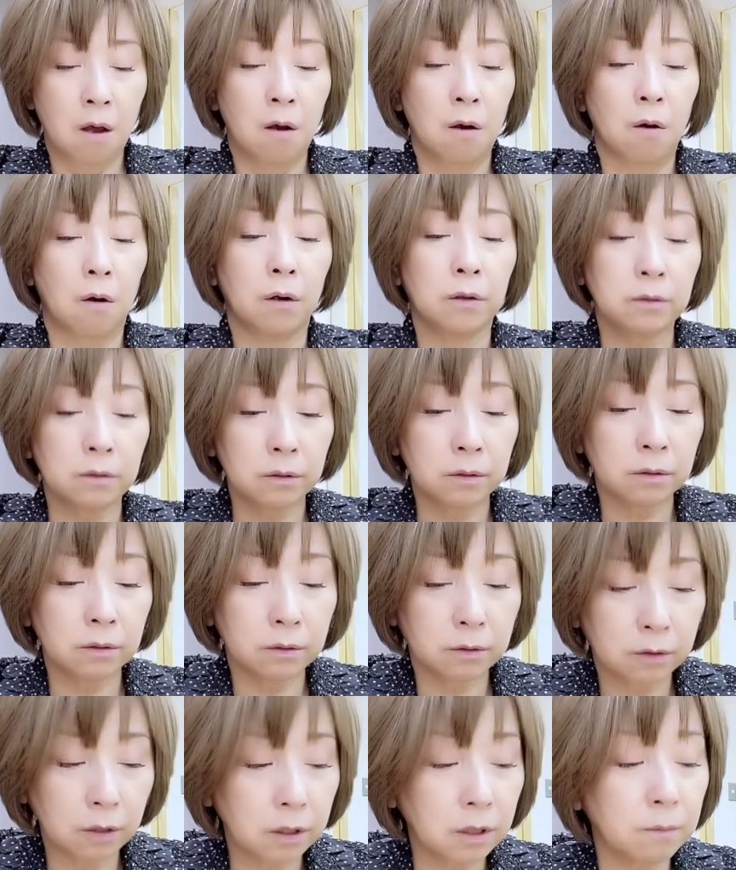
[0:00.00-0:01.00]
本
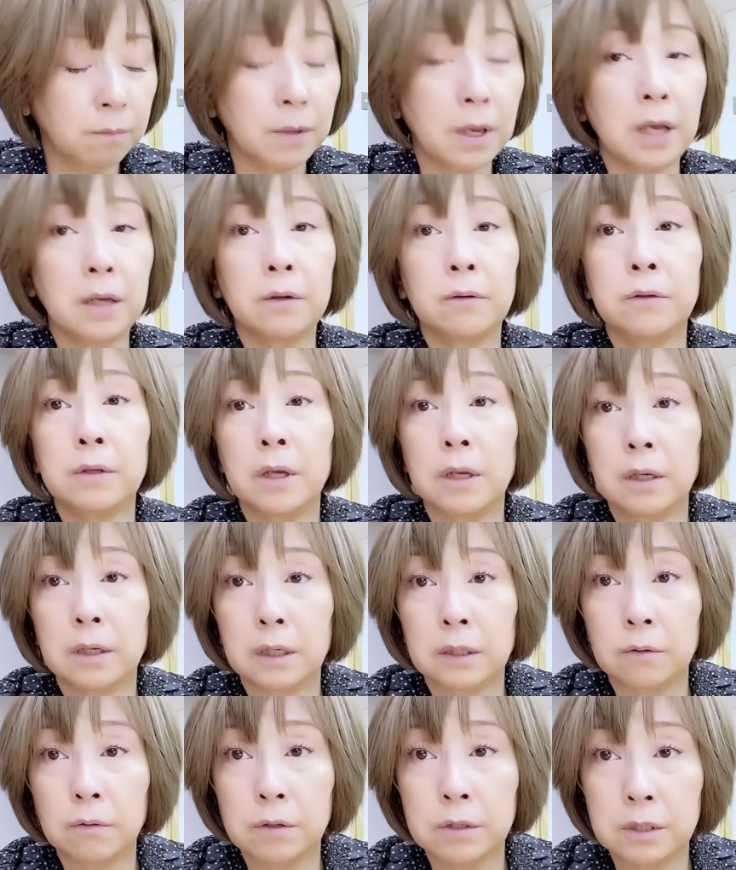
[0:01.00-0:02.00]
当にメイクのやり
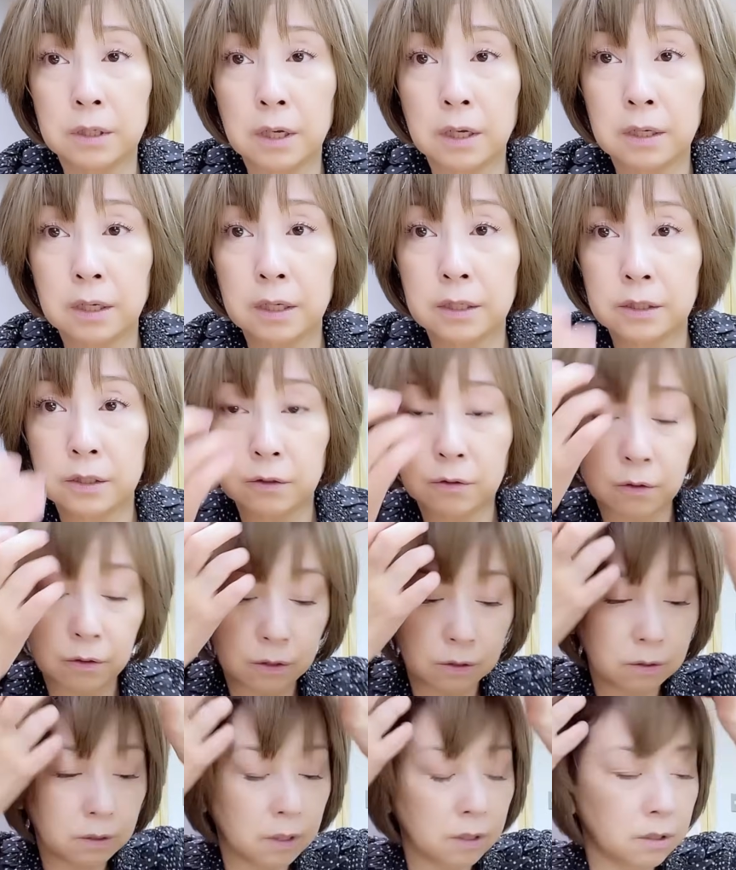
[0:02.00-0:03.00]
方を知らない自己
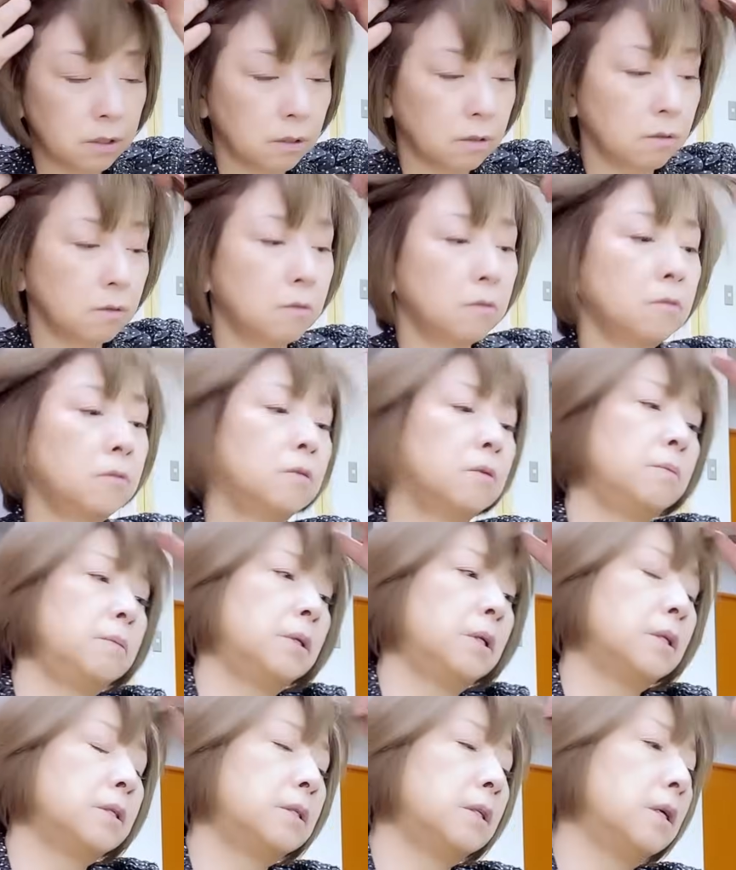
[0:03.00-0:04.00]
流ですよ。本当に
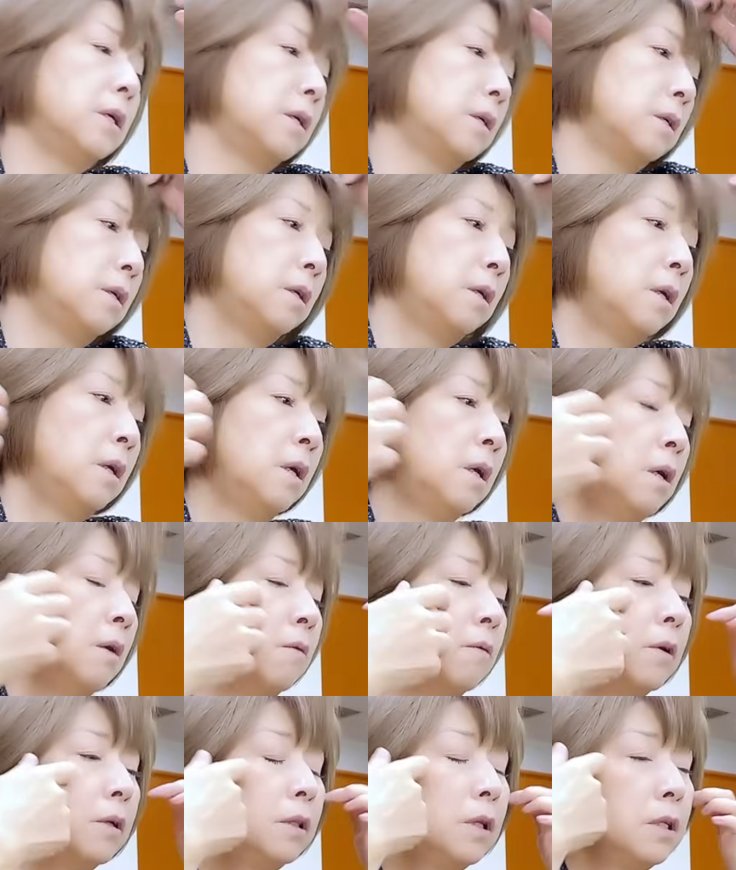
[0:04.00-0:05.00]
皆さん。
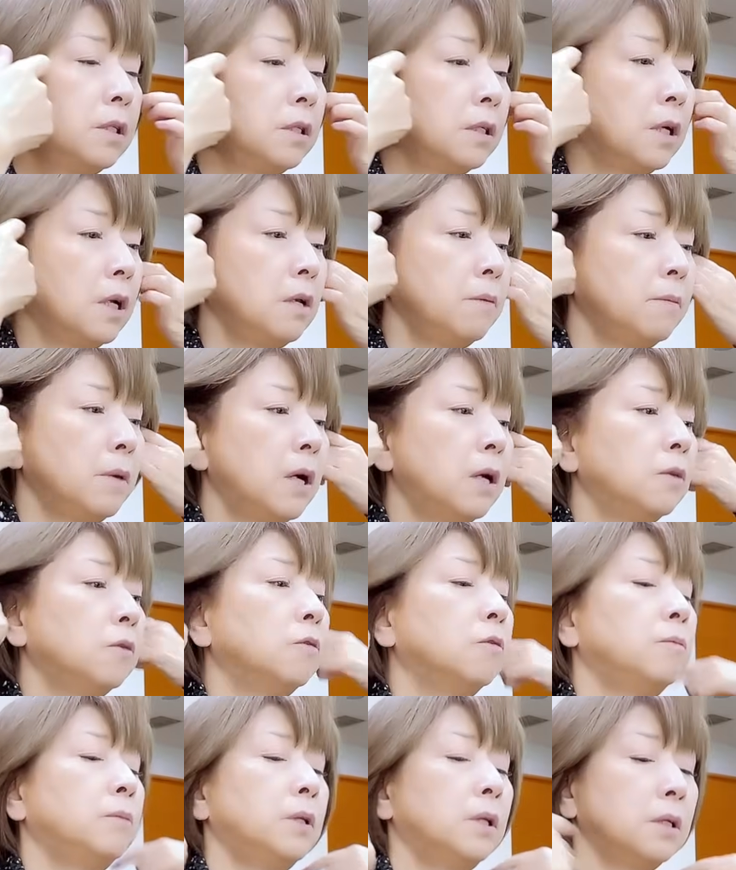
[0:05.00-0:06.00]
私が今、
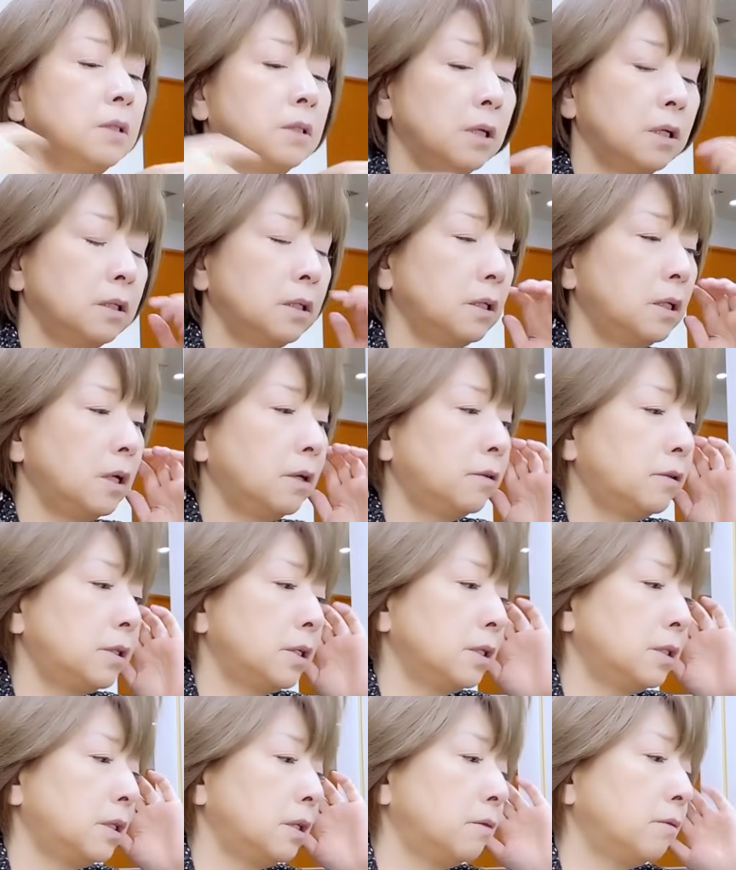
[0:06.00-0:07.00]
皆さんに
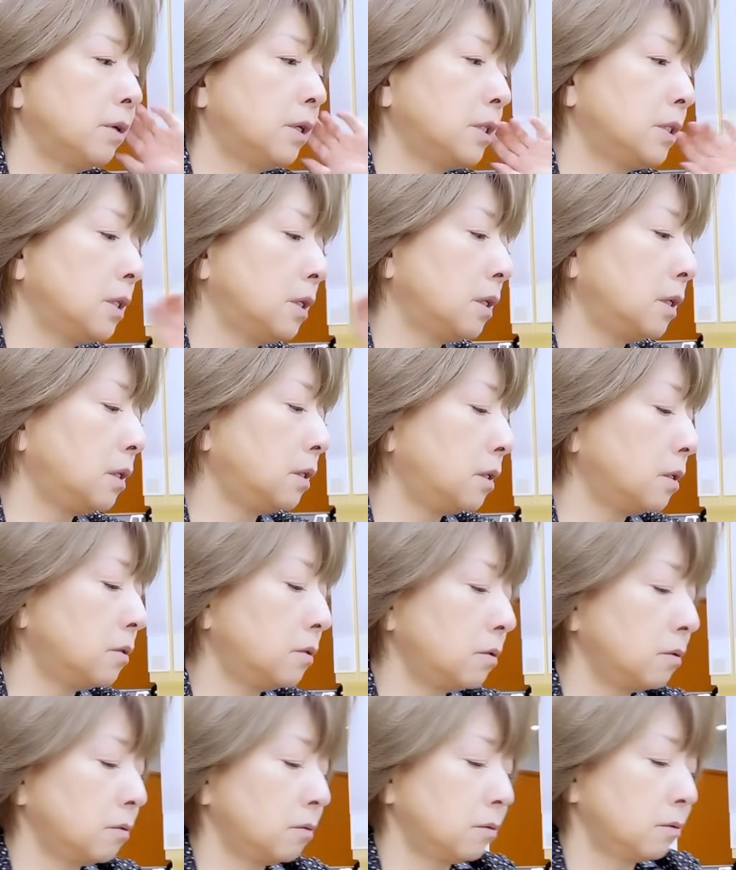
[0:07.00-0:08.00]
レクチャーしてるわけじゃないんで
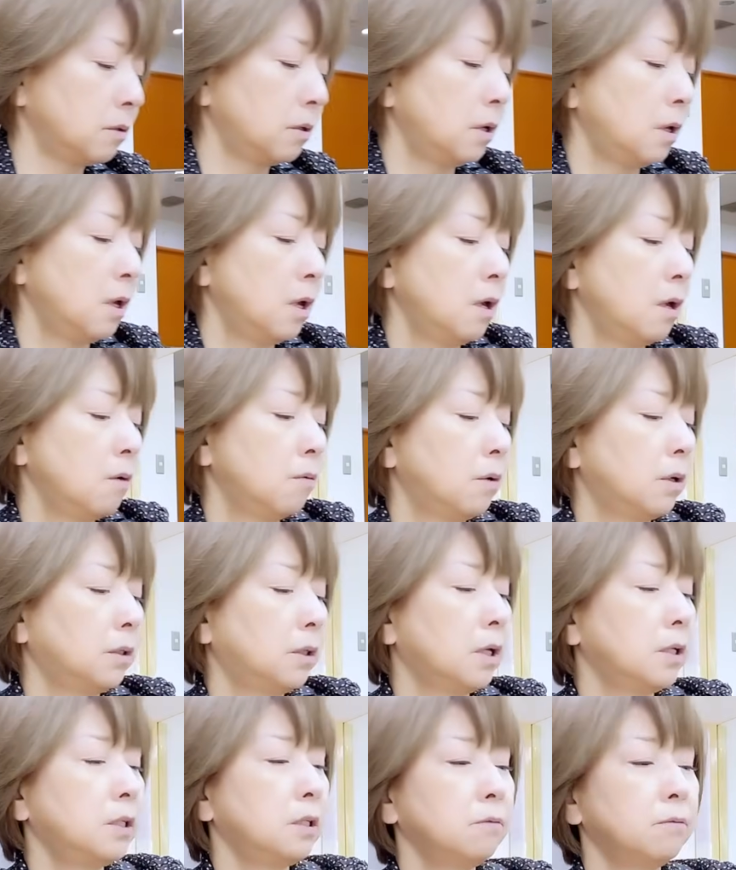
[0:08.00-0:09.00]
すよ。
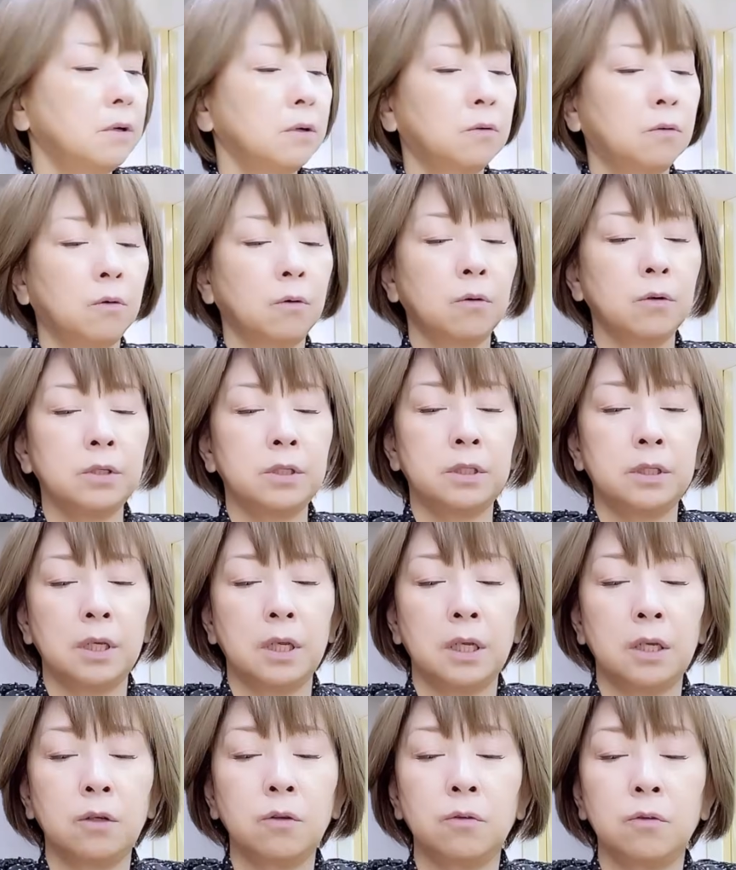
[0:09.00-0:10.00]
私はこうして
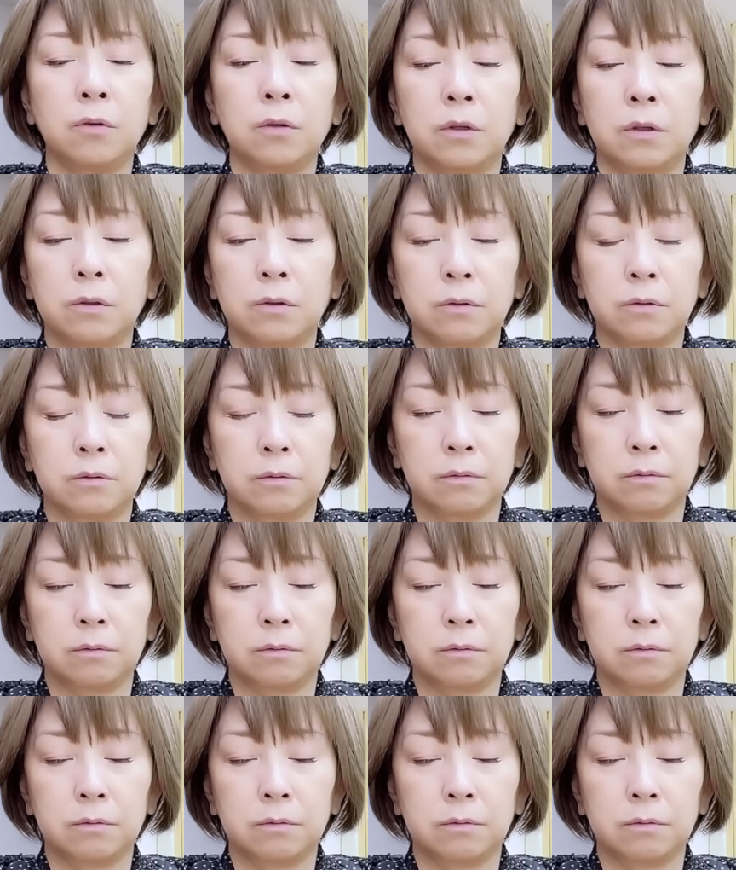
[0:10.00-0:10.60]
いるという。